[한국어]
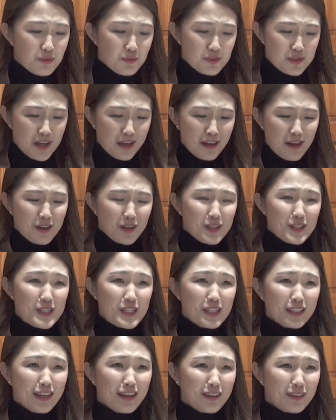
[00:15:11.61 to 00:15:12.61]
계속 착한 게
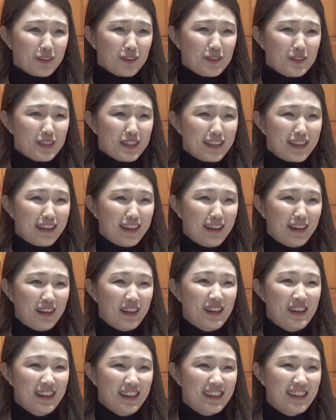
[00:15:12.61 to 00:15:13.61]
싫다
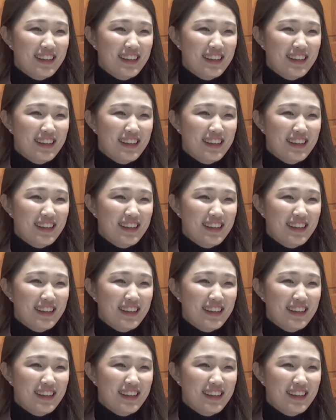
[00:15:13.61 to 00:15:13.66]
그러니까.